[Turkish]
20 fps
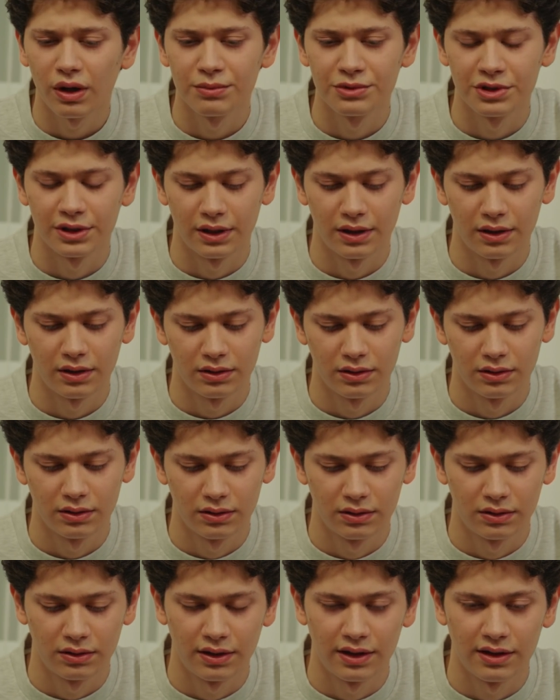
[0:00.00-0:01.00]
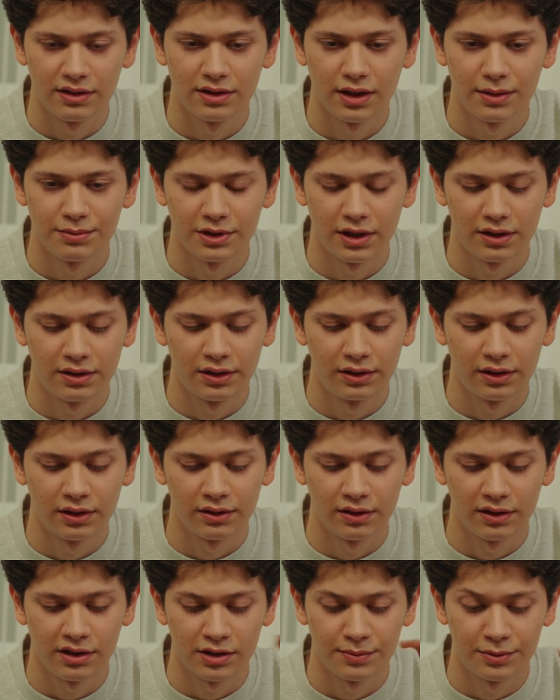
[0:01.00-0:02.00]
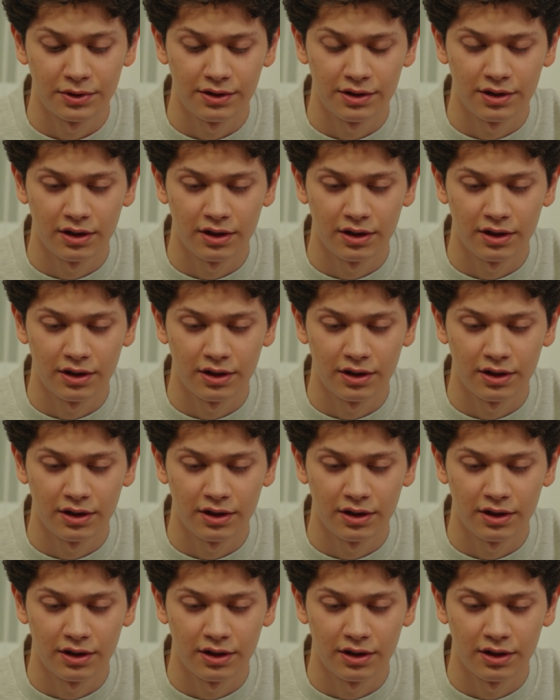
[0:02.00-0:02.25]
amca ya. Teyzem zaten yanına İzmit'e